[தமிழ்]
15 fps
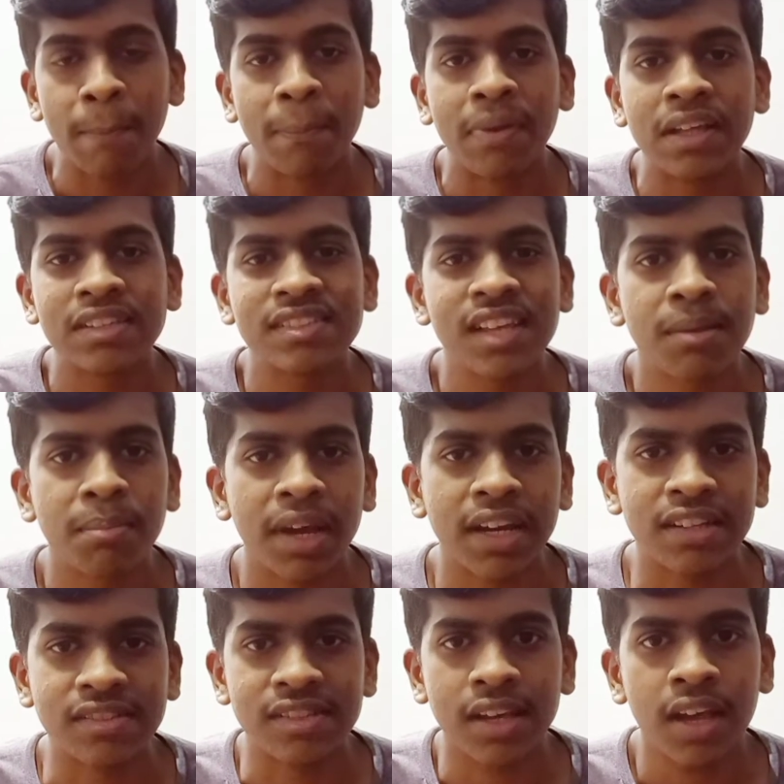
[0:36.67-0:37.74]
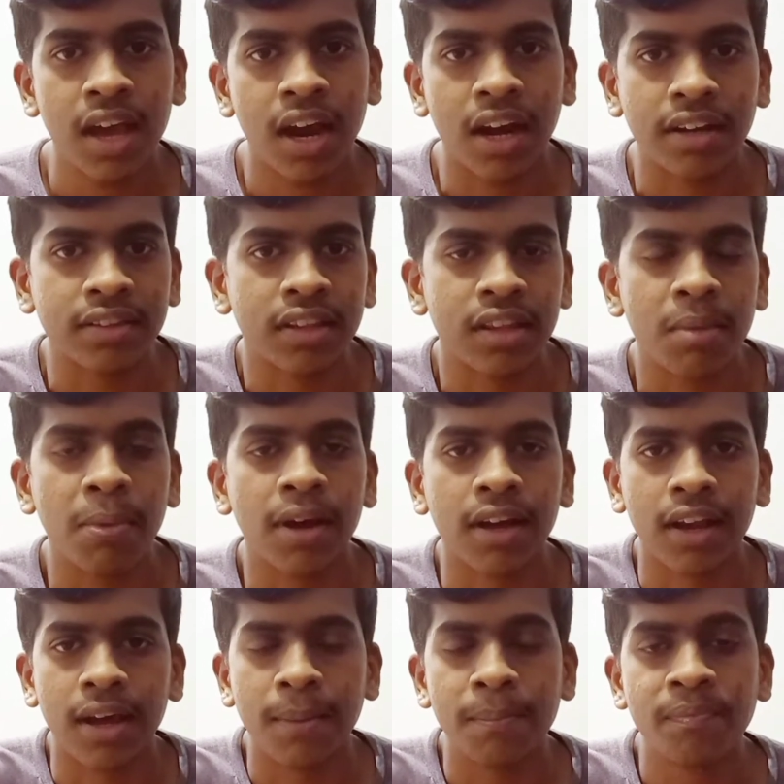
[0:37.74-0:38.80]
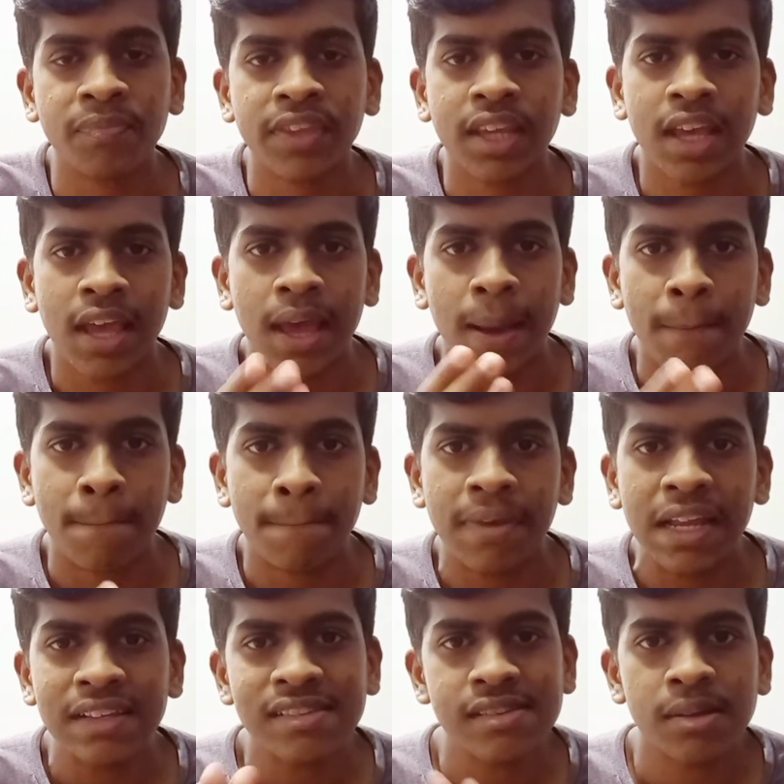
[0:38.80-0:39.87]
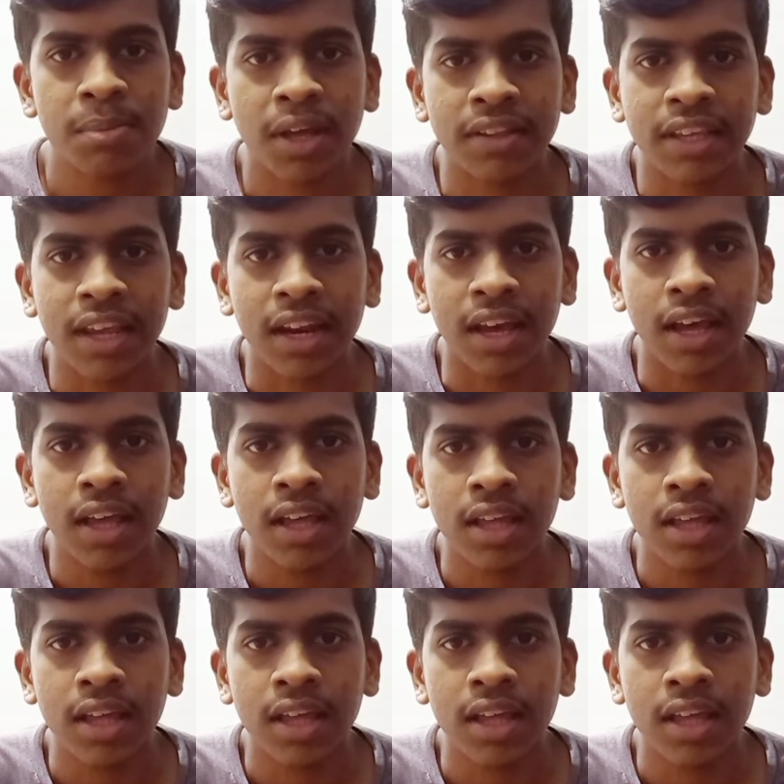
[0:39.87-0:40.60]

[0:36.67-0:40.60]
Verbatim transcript: ப்ளஸ் அண்ட் மைனஸை அடுத்து தான் பார்க்கலாம் ப்ளஸ்னு பார்த்தீங்கன்னா